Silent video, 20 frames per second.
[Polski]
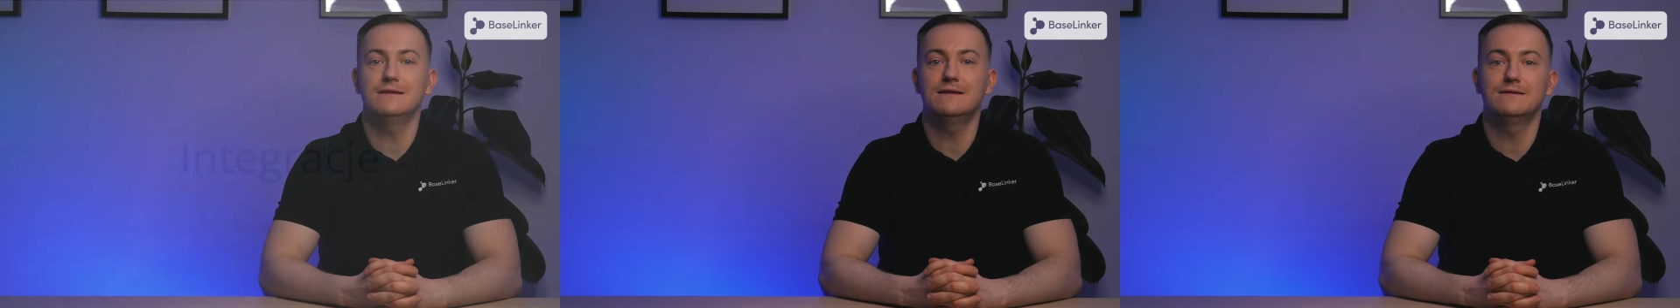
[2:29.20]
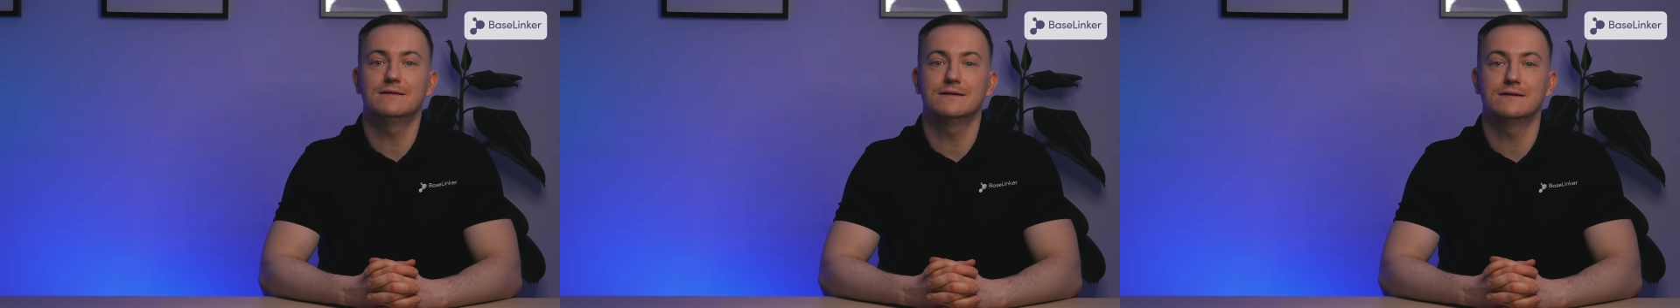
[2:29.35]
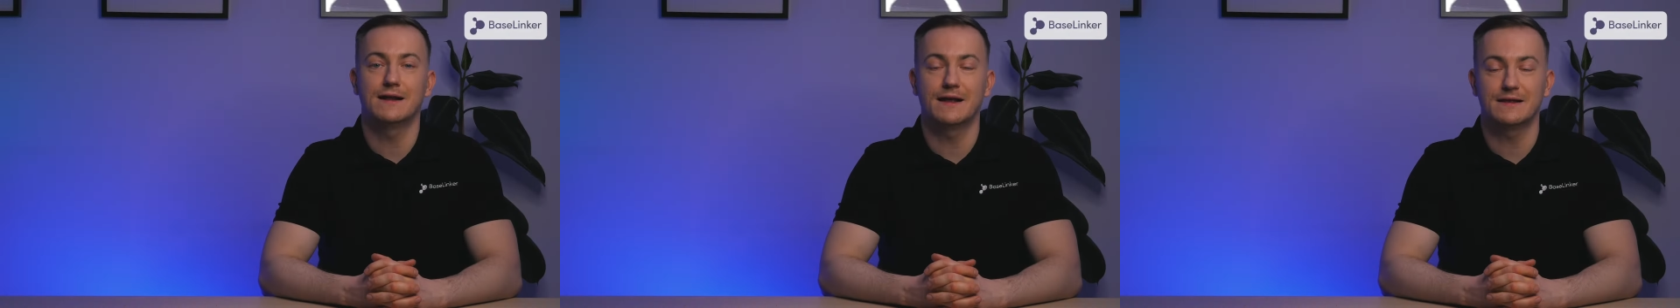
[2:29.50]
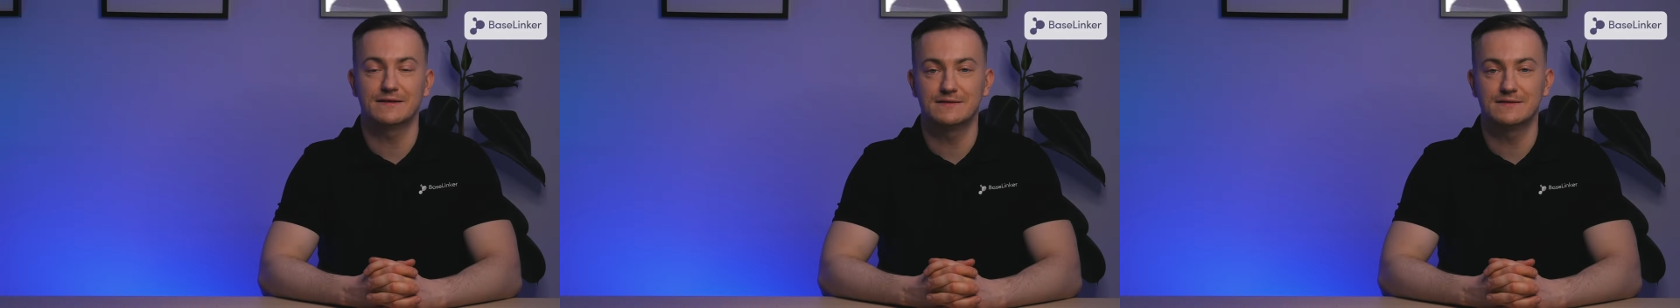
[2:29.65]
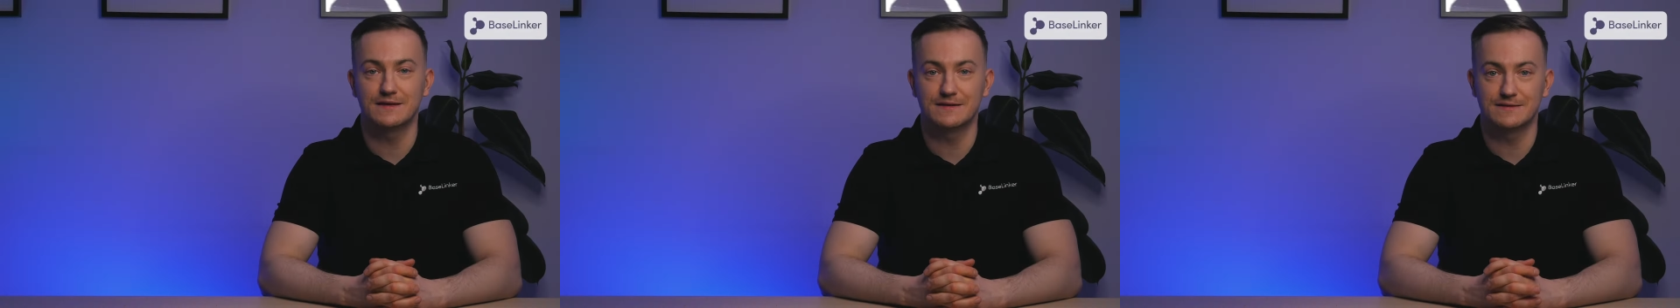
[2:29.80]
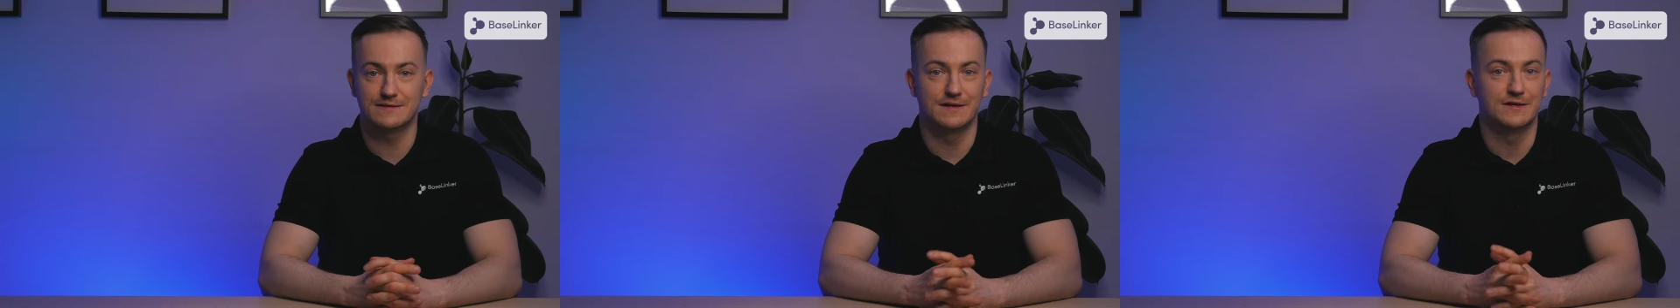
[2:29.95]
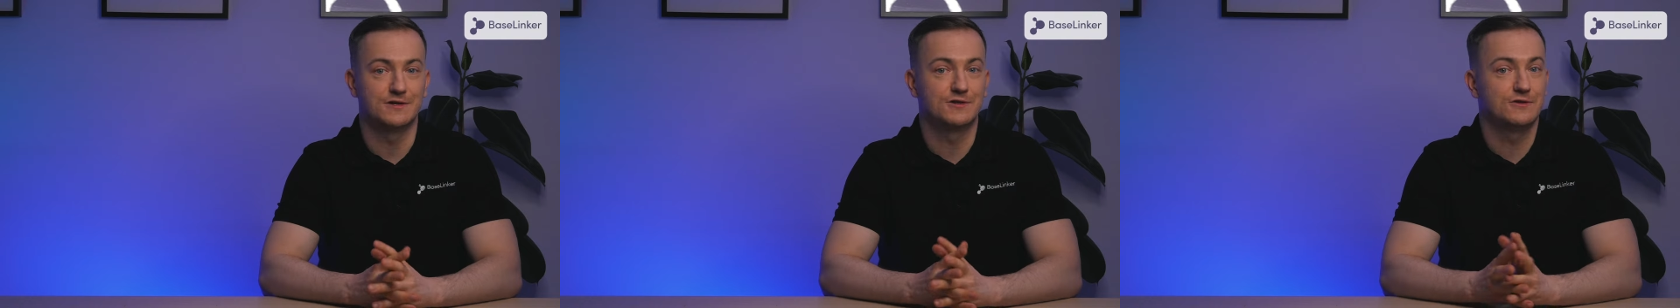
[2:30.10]
integracje
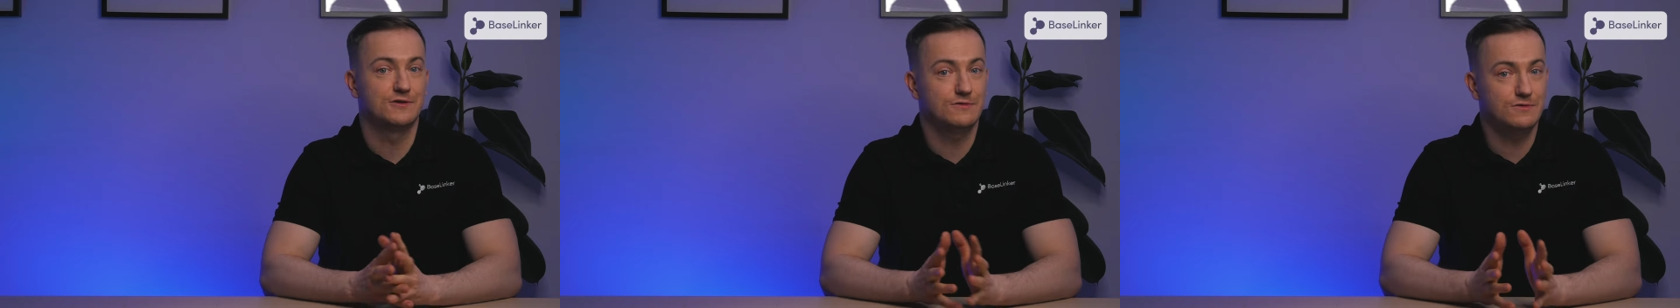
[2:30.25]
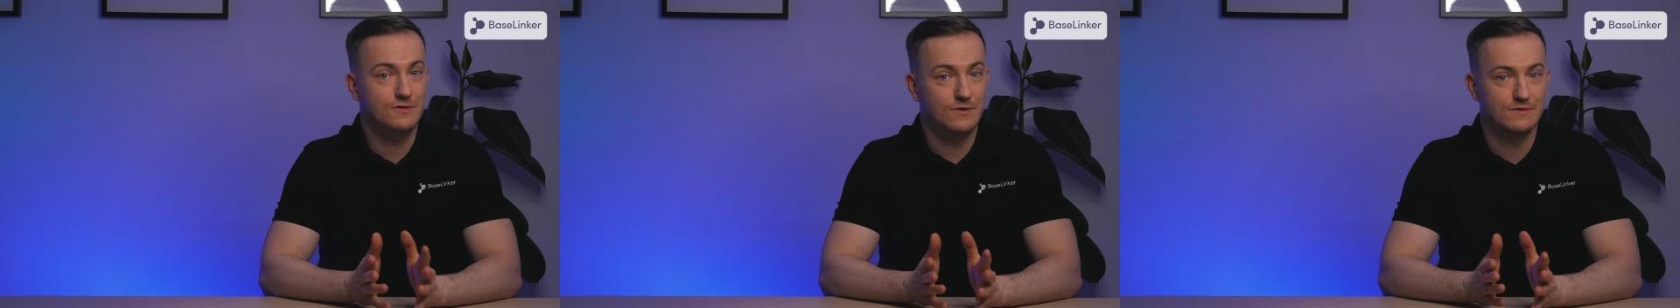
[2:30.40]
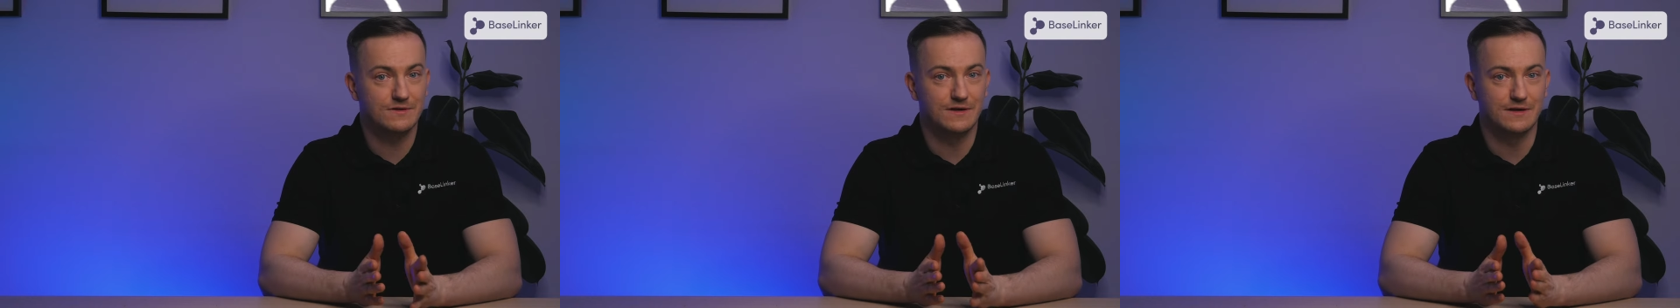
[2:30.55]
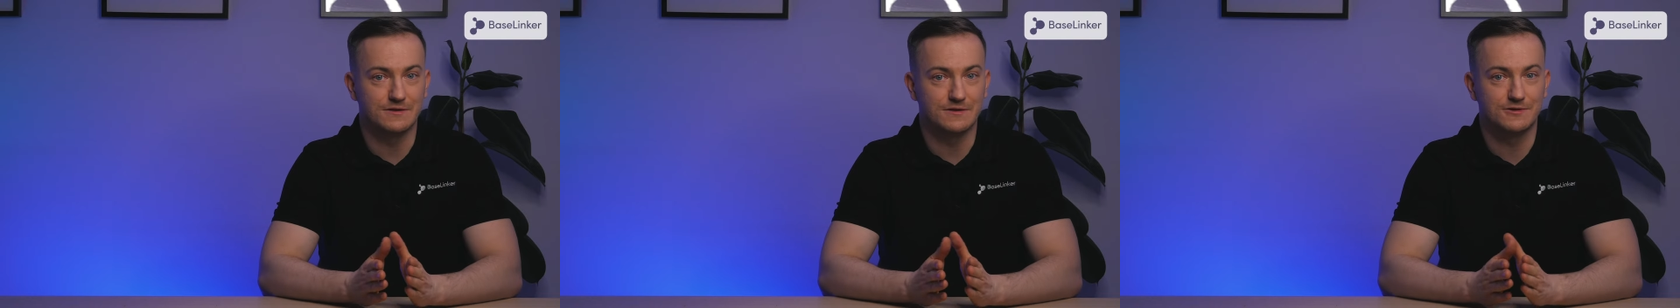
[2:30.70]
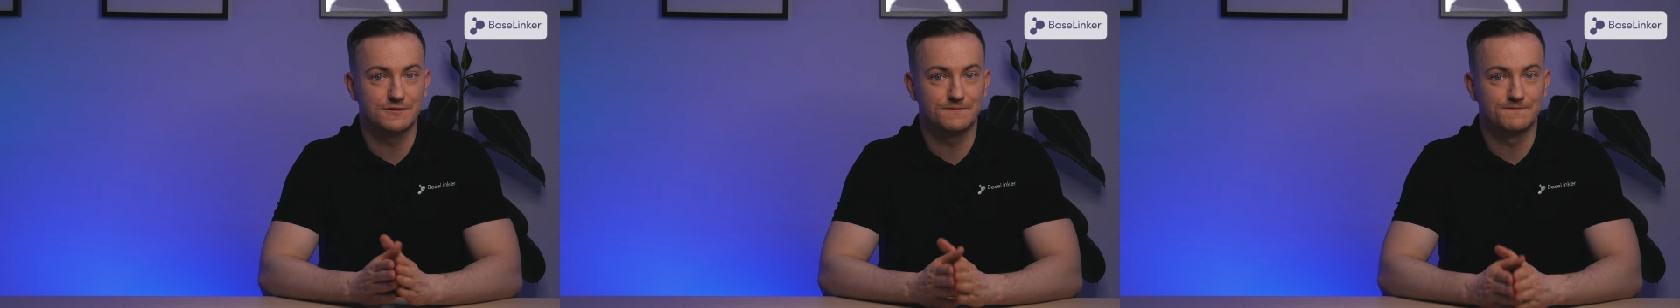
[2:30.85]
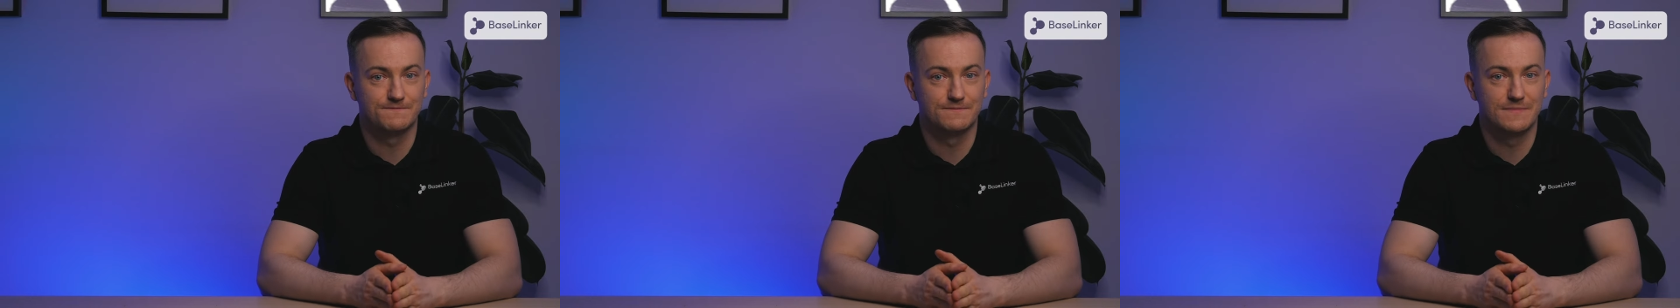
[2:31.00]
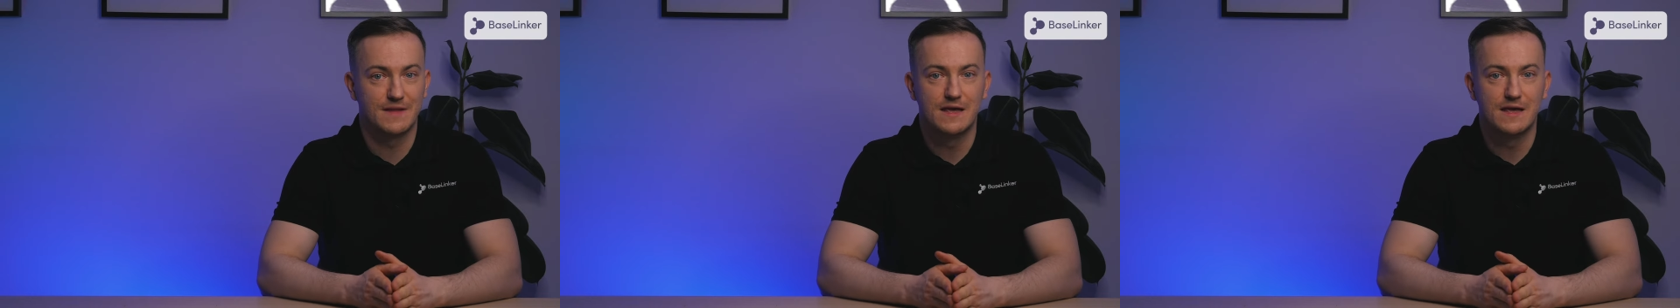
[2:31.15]
chcesz dodać.